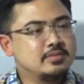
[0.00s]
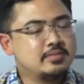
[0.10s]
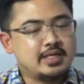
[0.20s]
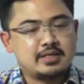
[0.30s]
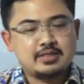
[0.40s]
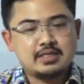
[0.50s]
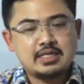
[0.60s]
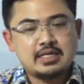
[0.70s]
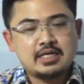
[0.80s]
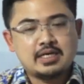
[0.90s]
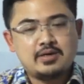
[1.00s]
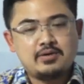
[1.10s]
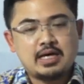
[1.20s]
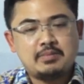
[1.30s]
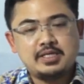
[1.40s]
Baik.
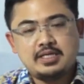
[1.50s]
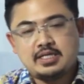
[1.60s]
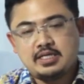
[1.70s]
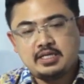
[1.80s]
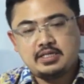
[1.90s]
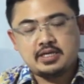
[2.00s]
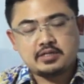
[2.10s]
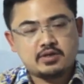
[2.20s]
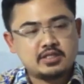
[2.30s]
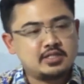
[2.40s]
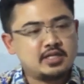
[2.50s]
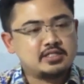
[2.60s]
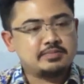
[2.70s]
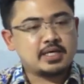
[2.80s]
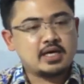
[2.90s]
Kalau kami dari Direktorat
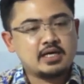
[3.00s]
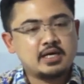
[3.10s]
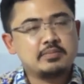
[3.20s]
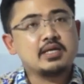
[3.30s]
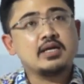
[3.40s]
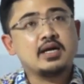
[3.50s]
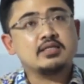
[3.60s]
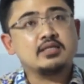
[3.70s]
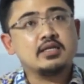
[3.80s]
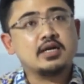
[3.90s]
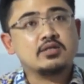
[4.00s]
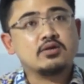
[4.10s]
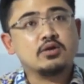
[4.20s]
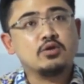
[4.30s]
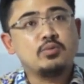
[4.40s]
Jenderal Cipta Karya melihat indikator
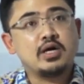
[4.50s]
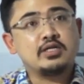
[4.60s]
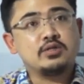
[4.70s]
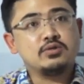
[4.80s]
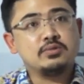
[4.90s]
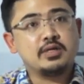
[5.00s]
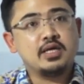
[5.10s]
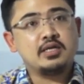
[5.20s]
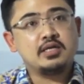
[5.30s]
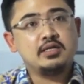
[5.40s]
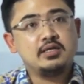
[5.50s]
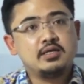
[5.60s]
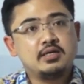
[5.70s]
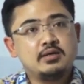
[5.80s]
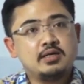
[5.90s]
kekumuhan itu sebenarnya dari
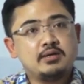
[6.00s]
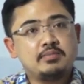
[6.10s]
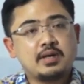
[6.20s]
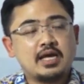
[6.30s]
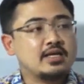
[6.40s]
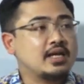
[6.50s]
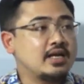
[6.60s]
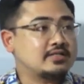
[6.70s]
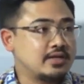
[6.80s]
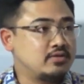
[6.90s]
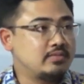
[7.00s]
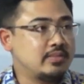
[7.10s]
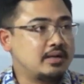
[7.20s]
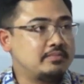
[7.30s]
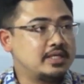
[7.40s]
pelayanan dasar dulu
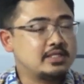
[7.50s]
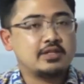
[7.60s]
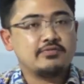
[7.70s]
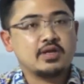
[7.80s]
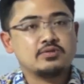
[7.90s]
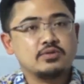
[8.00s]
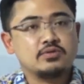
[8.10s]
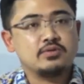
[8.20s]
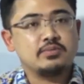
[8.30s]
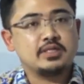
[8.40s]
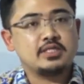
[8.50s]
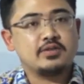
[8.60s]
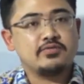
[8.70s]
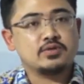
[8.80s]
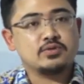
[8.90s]
Mbak, basic hmm. infrastruktur. Basic
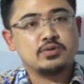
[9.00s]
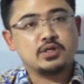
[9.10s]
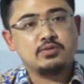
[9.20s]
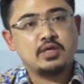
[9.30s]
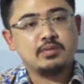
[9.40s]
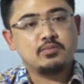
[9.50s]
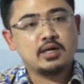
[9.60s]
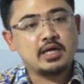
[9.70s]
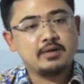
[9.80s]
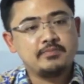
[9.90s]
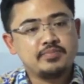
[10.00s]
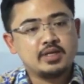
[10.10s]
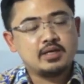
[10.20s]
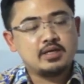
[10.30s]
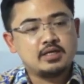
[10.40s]
infrastruktur itu dari mulai
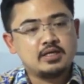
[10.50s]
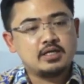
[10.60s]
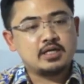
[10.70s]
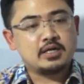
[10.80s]
eh,